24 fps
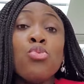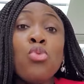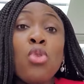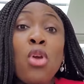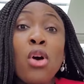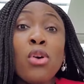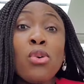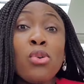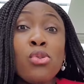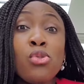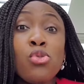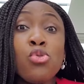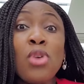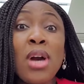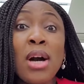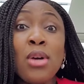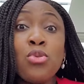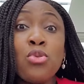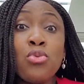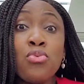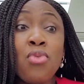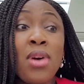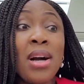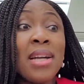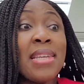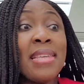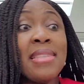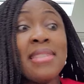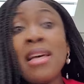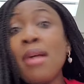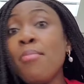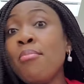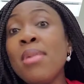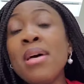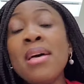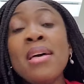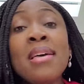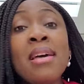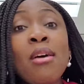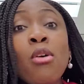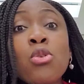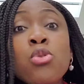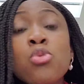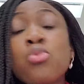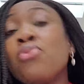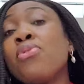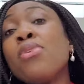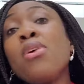douleur que Dieu a de voir les âmes
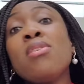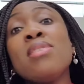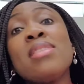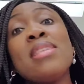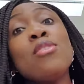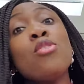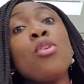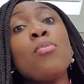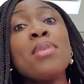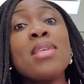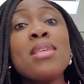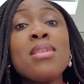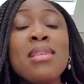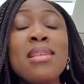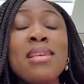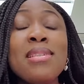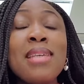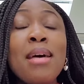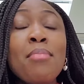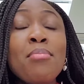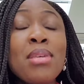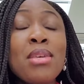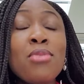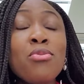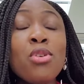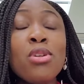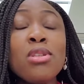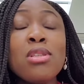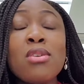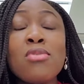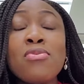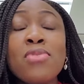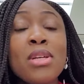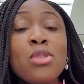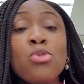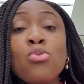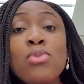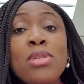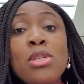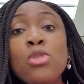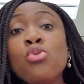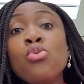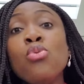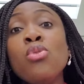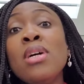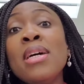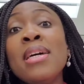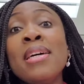en souffrance, les, hommes qui, les âmes qui vont en enfer tous les
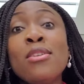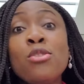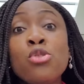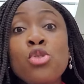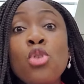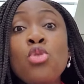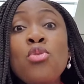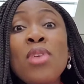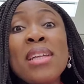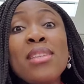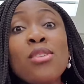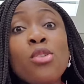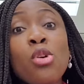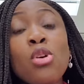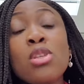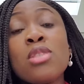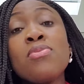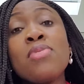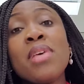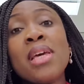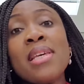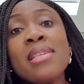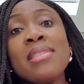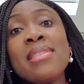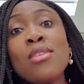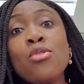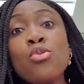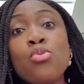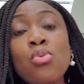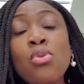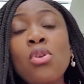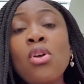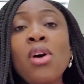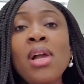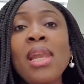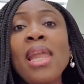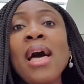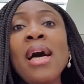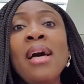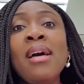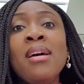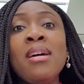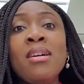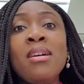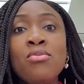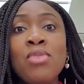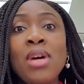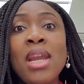jours. Dieu lui a transféré cette douleur-là.
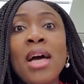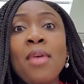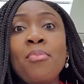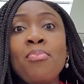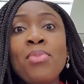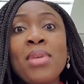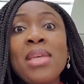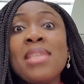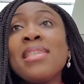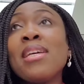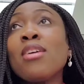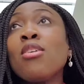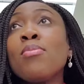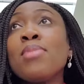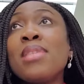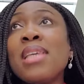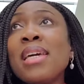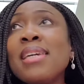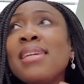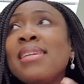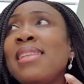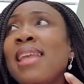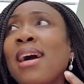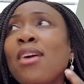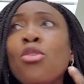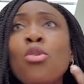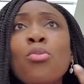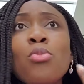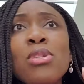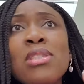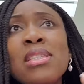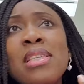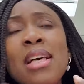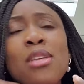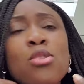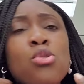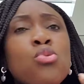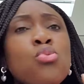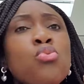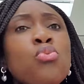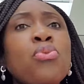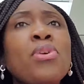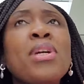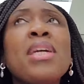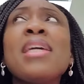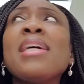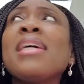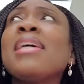Voilà. Et c'est comme ça qu'il a commencé à
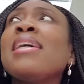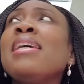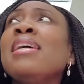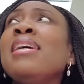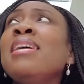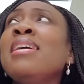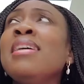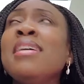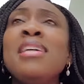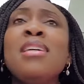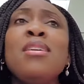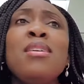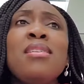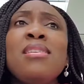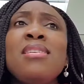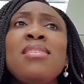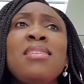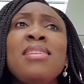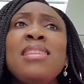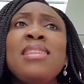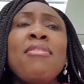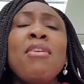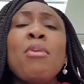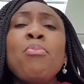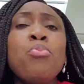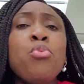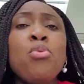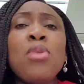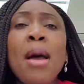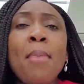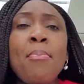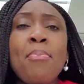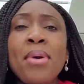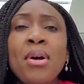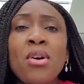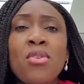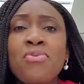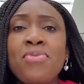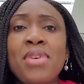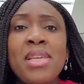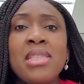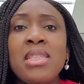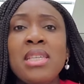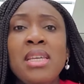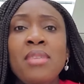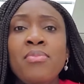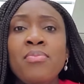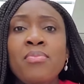souffrir et il n'avait plus la paix en
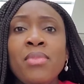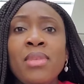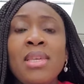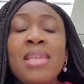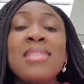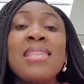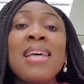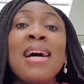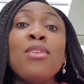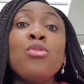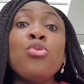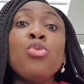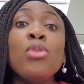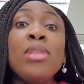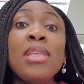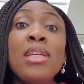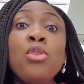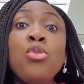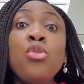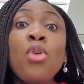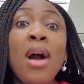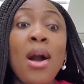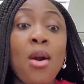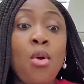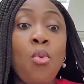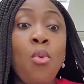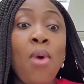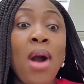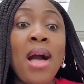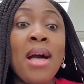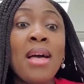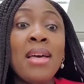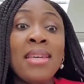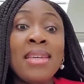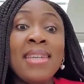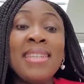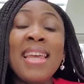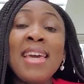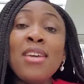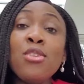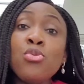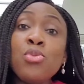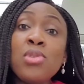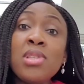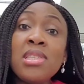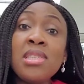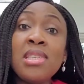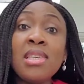fait. Et ça a donné lieu à quoi Il a
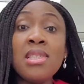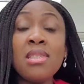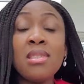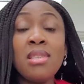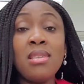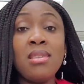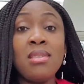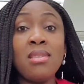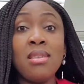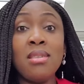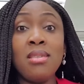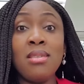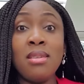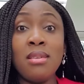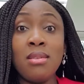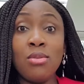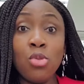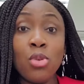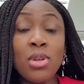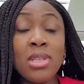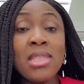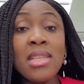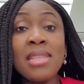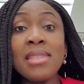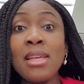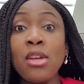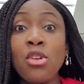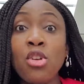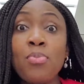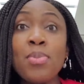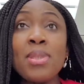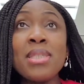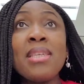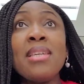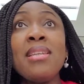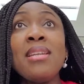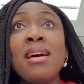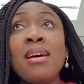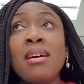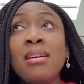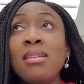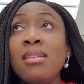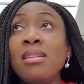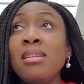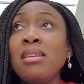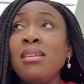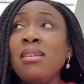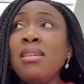utilisé ses, ses, ses dons et ses talents parce qu'il
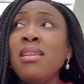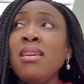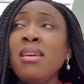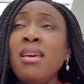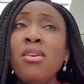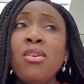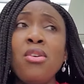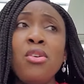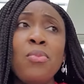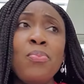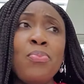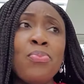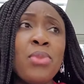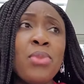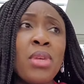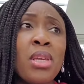a, il est, euh,